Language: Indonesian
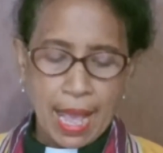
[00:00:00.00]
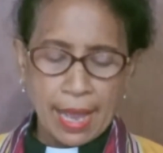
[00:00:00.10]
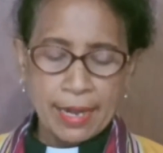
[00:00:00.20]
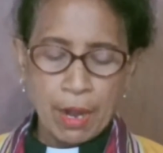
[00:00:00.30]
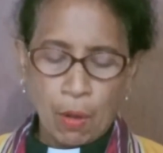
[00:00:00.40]

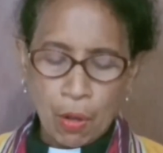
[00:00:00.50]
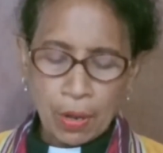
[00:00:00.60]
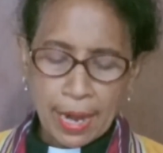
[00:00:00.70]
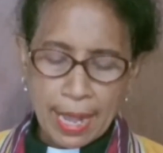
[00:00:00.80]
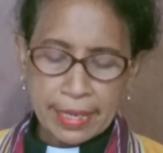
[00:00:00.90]
ada
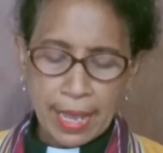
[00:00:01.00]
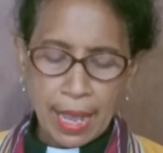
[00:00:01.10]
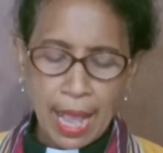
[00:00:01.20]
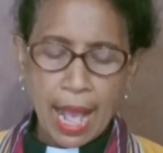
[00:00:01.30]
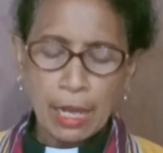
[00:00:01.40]
orang
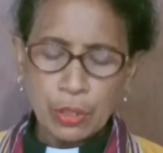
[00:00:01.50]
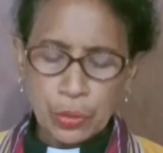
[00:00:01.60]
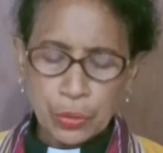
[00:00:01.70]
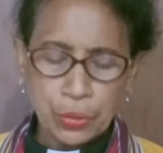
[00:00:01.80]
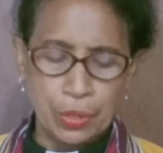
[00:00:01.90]
yang
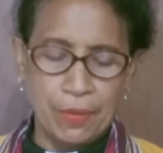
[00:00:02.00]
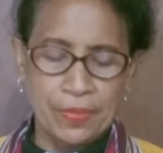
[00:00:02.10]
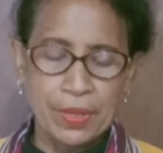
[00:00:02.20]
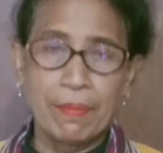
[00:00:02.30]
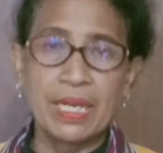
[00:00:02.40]
angkuh
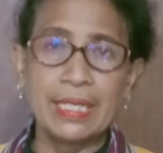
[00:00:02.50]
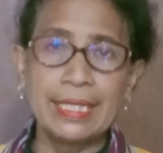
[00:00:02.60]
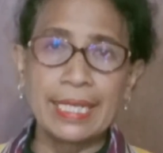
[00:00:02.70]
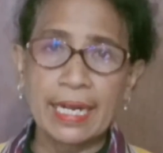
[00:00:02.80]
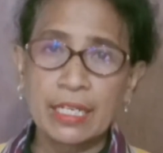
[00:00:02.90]

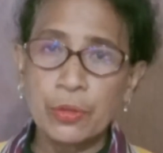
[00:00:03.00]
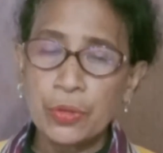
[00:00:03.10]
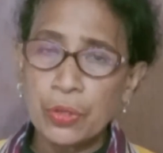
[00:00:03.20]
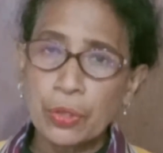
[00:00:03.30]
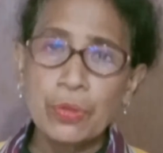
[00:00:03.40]
mengejar
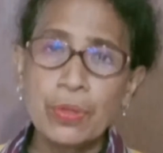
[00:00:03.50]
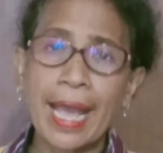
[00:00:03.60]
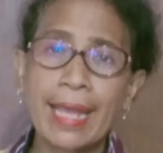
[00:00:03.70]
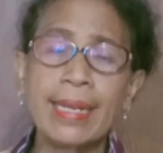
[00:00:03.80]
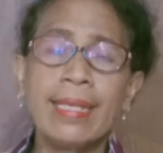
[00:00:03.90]

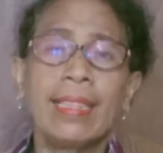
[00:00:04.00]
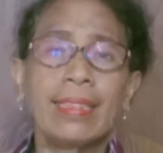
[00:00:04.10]
keuntungan,